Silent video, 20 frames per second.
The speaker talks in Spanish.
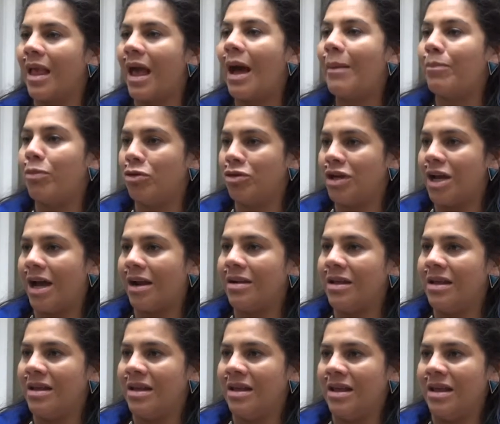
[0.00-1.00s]
apoyar
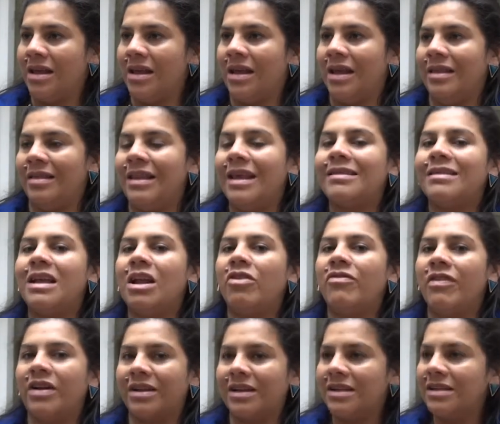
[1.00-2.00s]
desde la
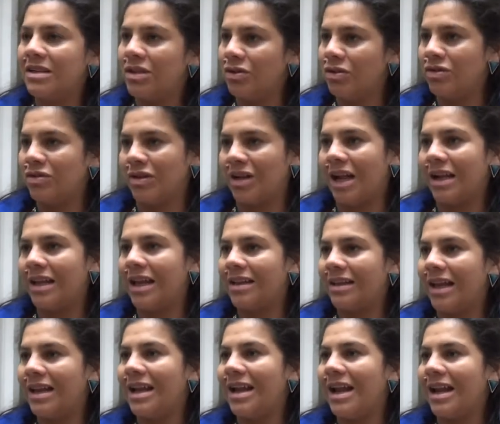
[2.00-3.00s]
oferta institucional que
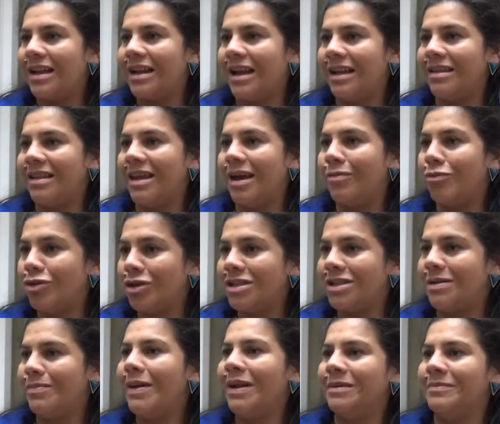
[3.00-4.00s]
tiene la alcaldía
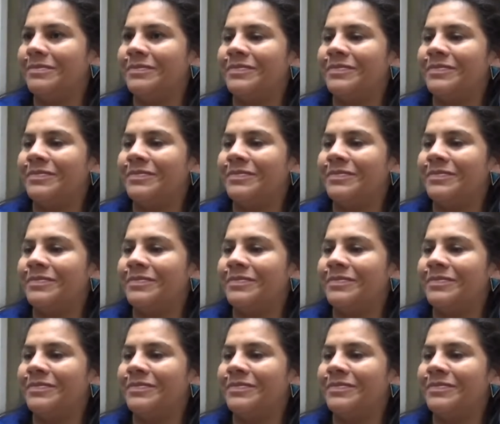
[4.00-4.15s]
municipal.